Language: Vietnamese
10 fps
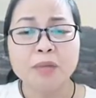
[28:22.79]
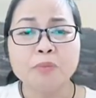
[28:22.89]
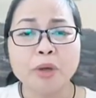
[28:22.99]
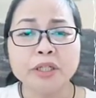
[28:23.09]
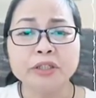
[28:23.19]

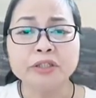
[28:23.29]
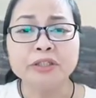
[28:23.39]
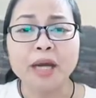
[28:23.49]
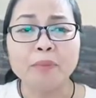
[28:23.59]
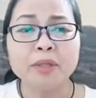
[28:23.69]
Mọi người đưa
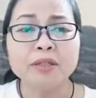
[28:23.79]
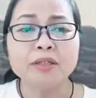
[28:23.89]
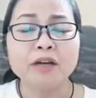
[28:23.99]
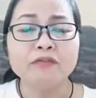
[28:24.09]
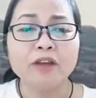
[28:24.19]
Đạo Minh
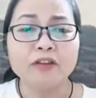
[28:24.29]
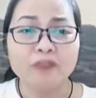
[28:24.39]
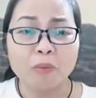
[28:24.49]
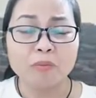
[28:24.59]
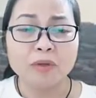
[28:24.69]
trở về
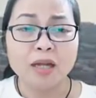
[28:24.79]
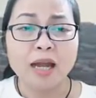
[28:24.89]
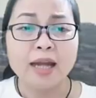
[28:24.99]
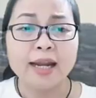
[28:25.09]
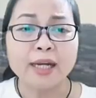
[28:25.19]
phòng,
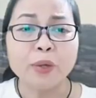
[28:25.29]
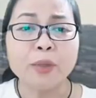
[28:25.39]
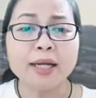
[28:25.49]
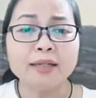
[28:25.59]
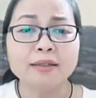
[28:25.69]
lại nấu
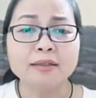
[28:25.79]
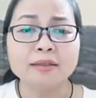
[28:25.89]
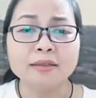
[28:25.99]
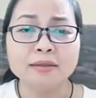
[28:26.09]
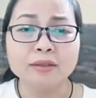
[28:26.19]
canh
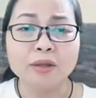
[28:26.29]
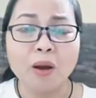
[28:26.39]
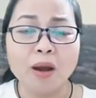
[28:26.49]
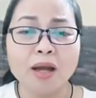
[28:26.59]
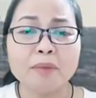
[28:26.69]
gừng đường
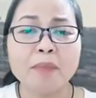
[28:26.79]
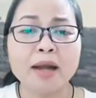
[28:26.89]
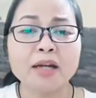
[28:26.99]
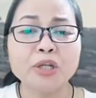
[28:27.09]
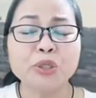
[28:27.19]
đỏ
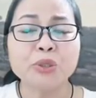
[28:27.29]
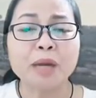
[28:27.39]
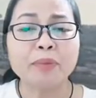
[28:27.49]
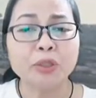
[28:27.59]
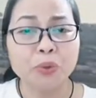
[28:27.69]
mang đến cho Đạo
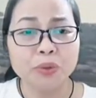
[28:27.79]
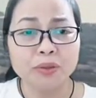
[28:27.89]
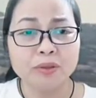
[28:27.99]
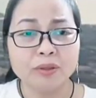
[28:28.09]
Minh uống.